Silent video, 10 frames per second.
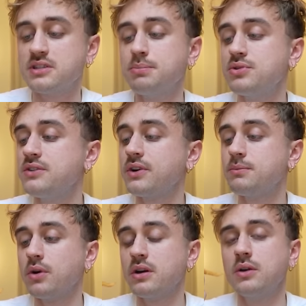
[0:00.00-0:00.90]
Et ces petites frites
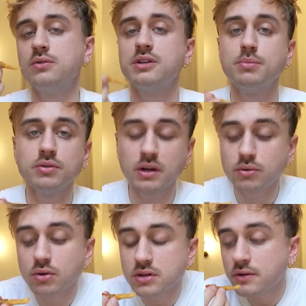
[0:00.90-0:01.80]
me régalent honnêtement, très
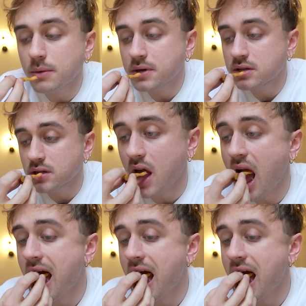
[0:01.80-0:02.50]
content de les avoir prises.